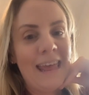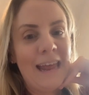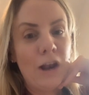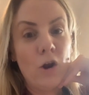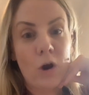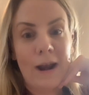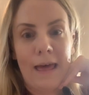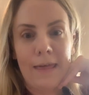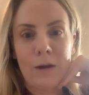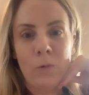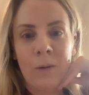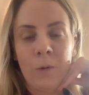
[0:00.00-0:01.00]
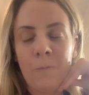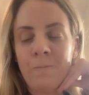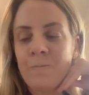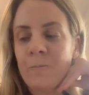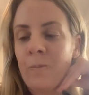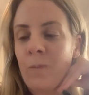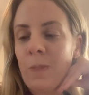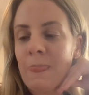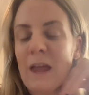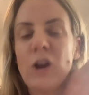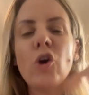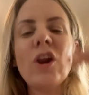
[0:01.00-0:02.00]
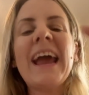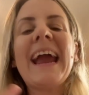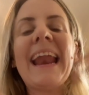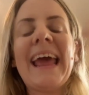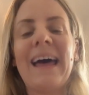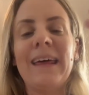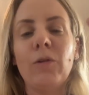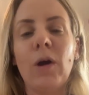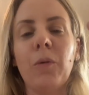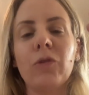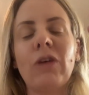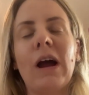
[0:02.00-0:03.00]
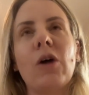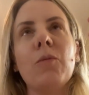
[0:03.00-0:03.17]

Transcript: lo crea de nuevo. Lo recrea de nuevo, o sea,